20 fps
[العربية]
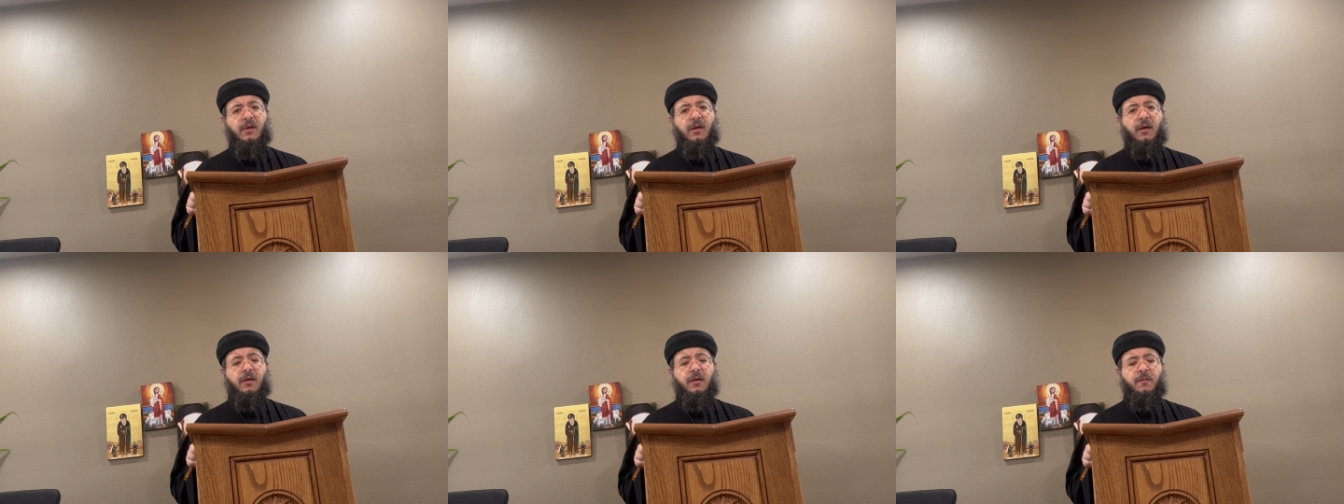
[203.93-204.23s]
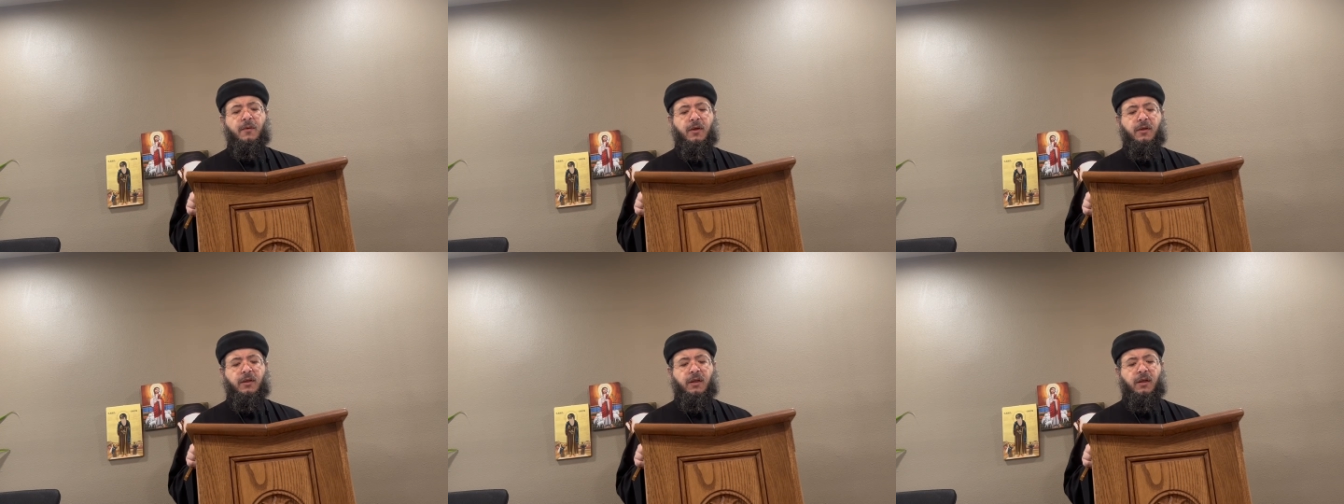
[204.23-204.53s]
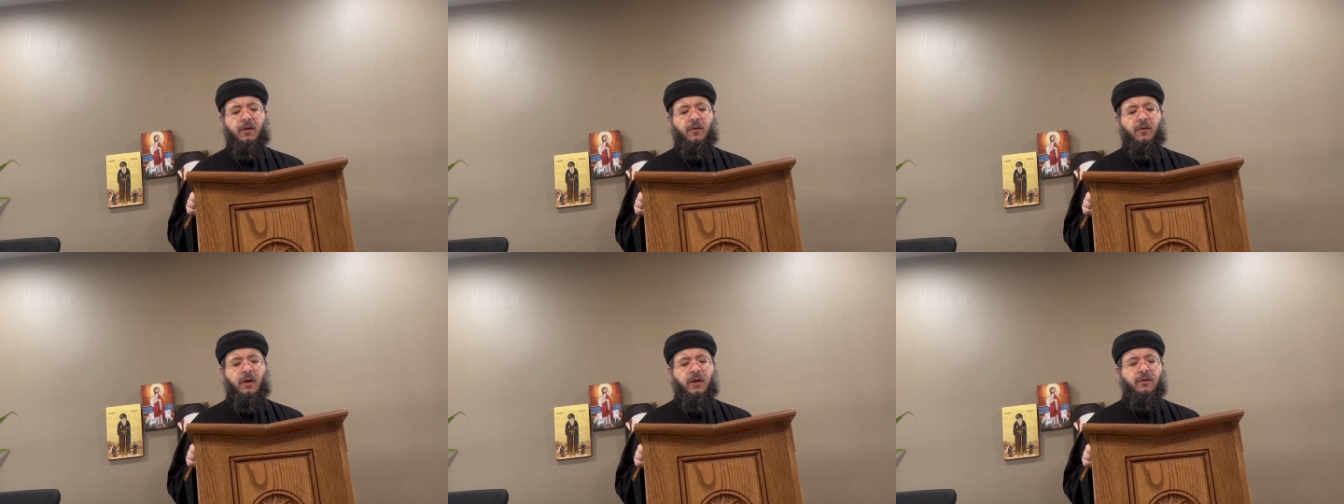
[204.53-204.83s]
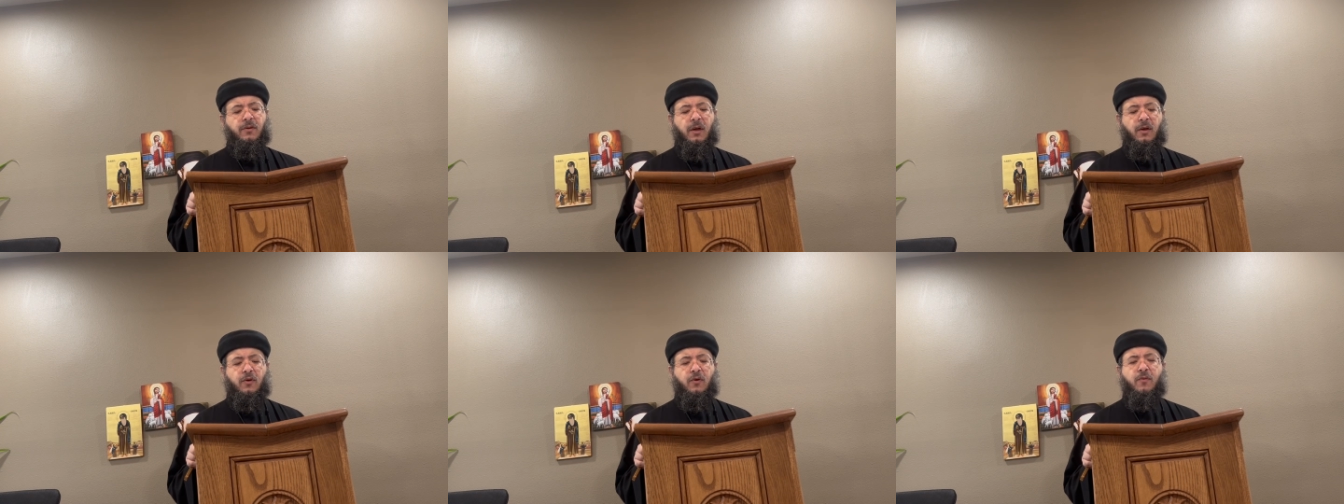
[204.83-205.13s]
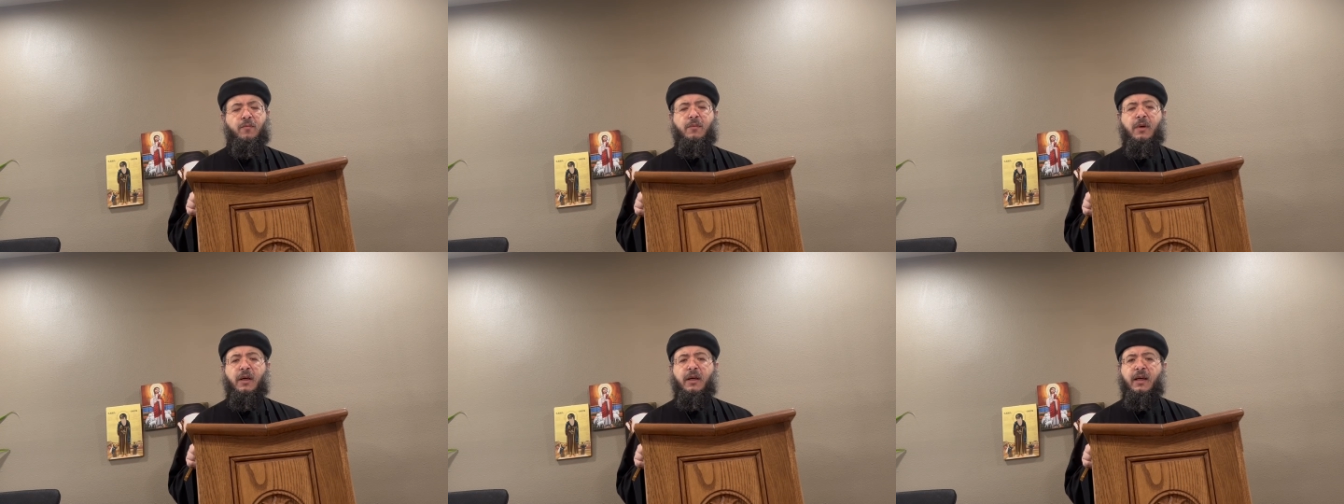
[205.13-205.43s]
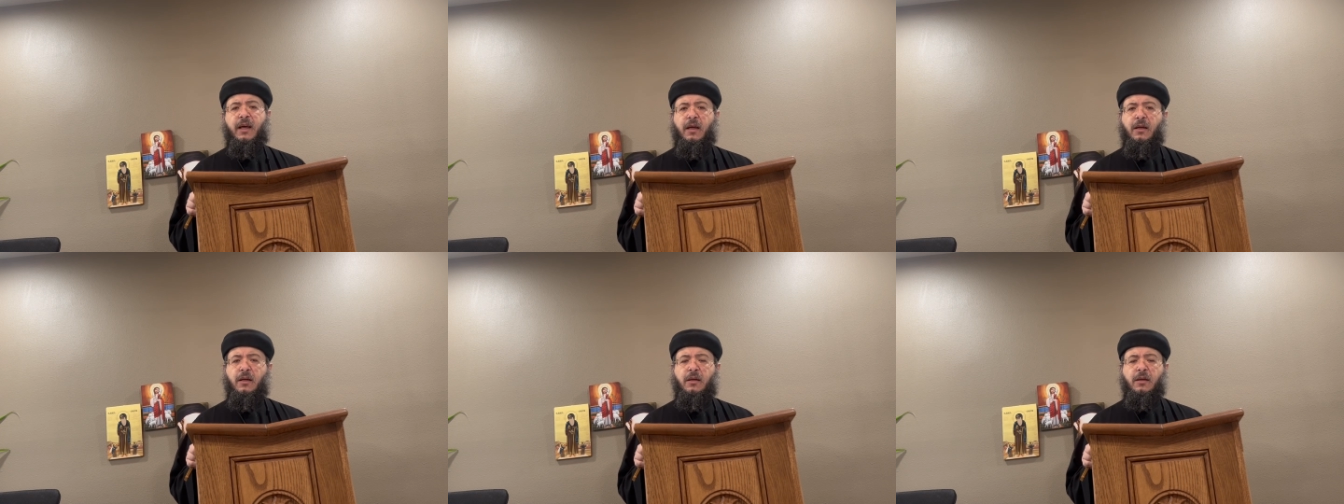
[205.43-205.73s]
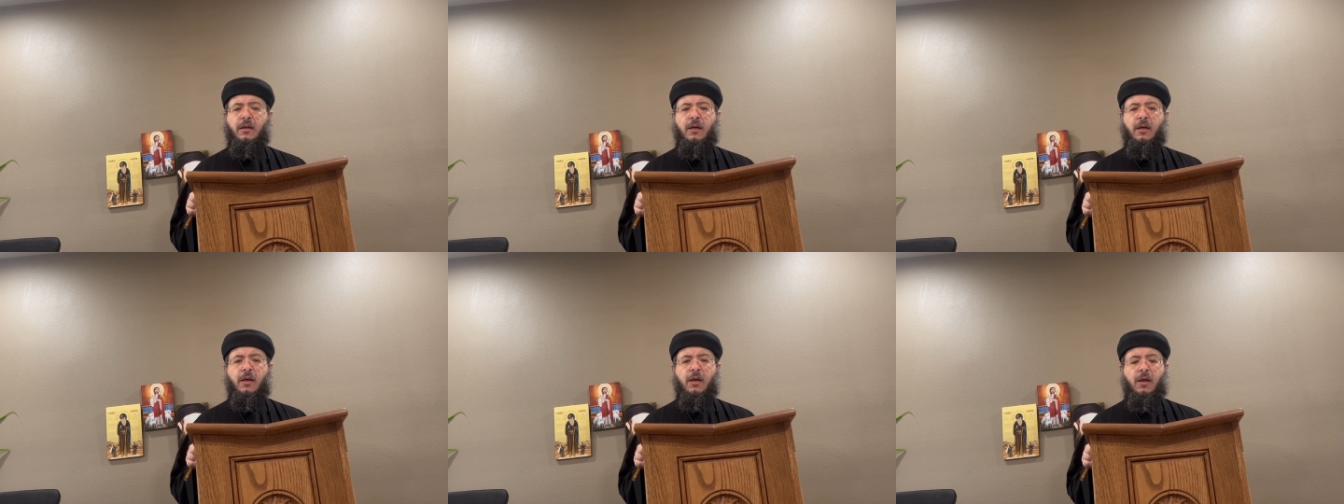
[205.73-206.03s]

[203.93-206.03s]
أنا ماضي لأعد لكم مكانا